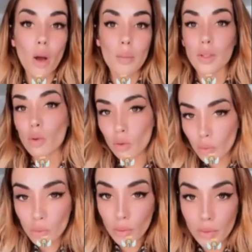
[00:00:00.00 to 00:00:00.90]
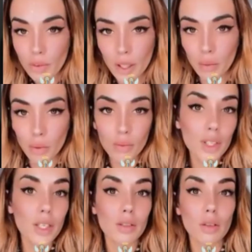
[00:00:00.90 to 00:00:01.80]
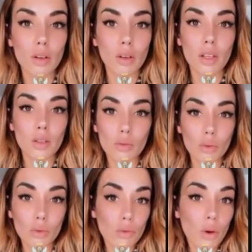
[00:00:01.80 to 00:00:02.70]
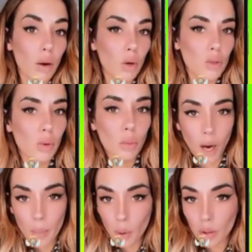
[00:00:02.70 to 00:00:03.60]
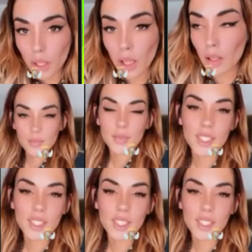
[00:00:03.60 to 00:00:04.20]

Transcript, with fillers: est-ce que vous, vous vivez dans vos vies est -ce que, et sur ce à quoi je peux me rapporter.